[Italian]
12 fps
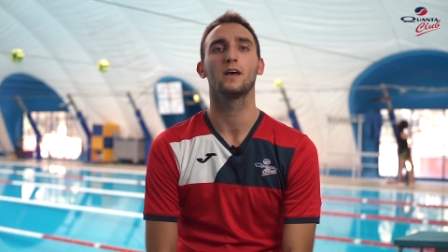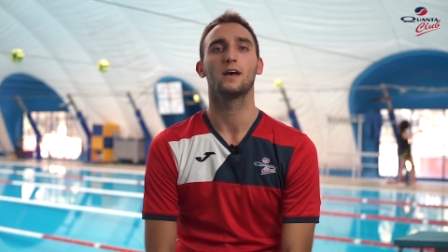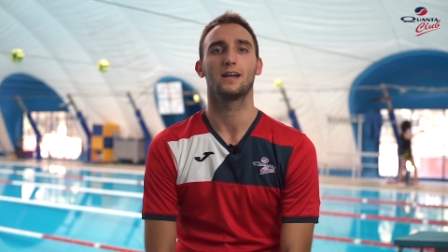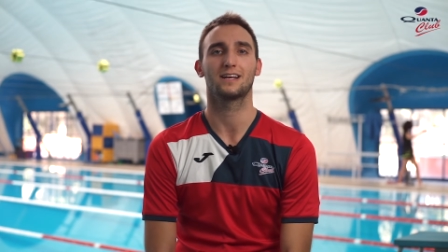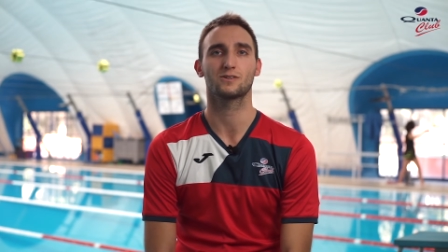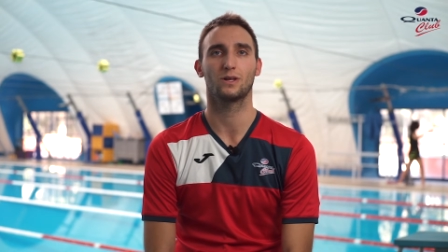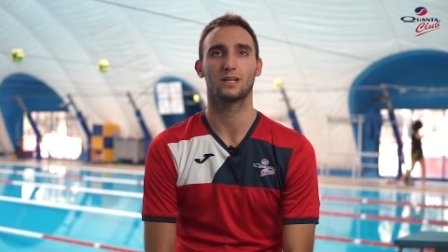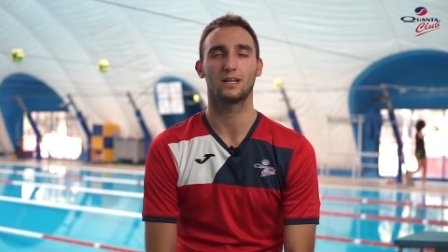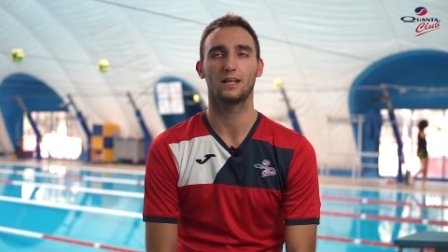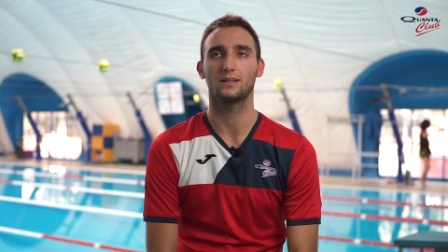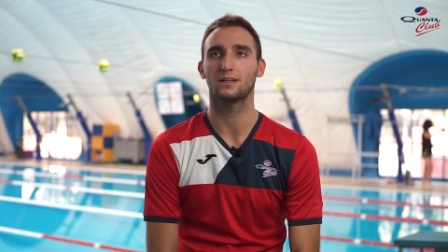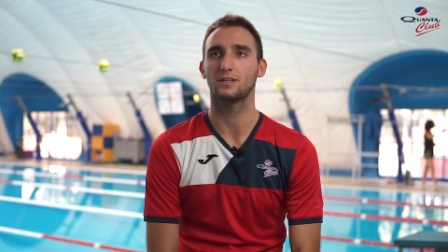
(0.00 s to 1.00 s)
la squadra
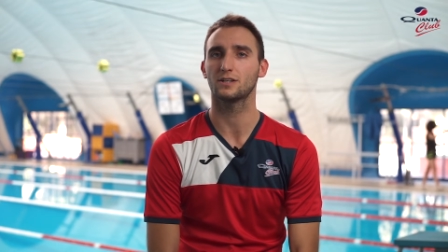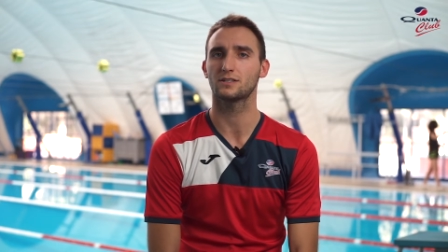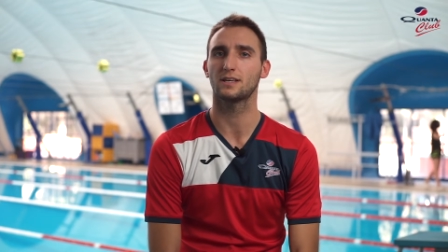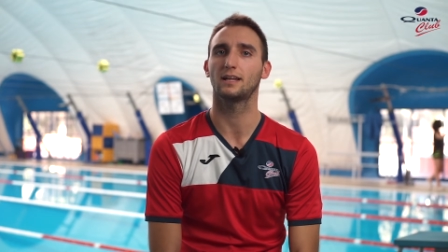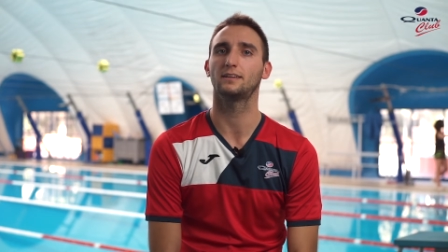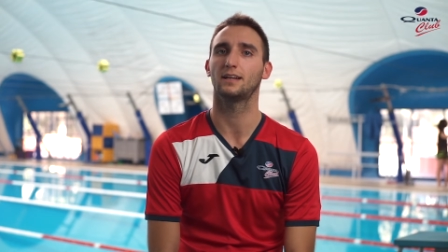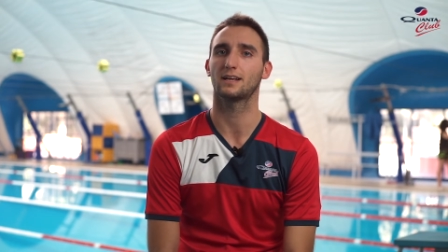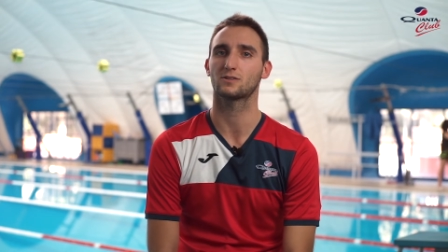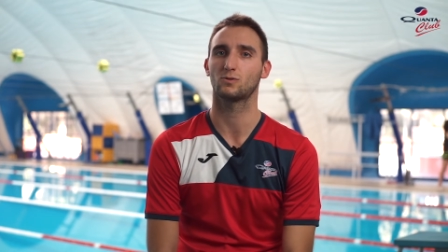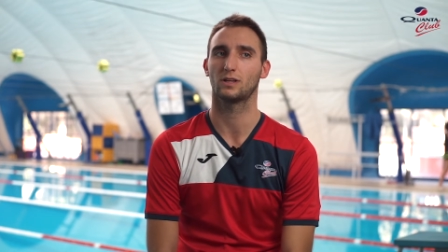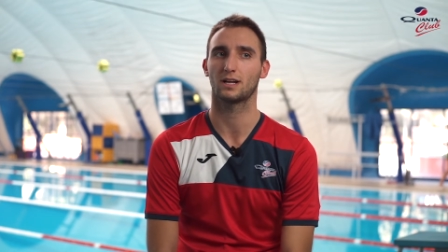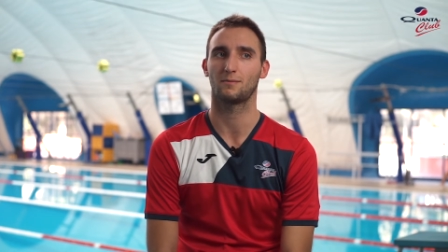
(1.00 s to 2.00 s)
dell'Under 17 e la
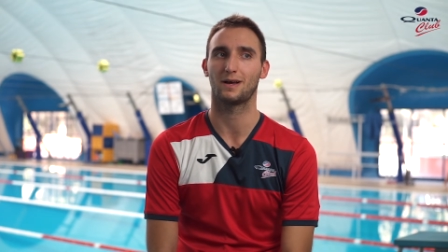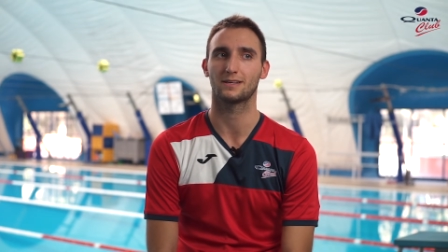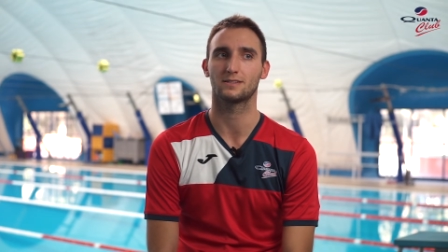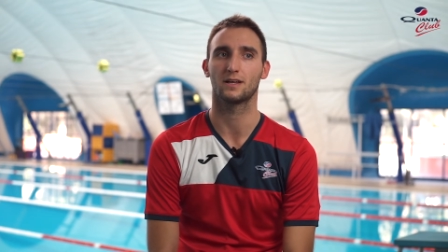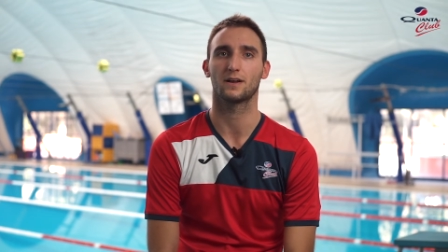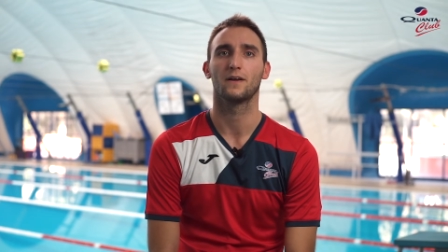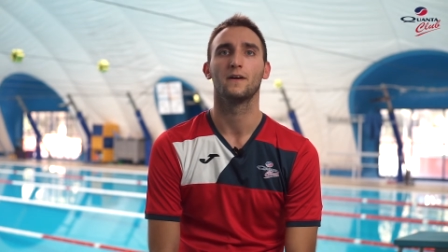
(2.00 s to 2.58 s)
squadra Master.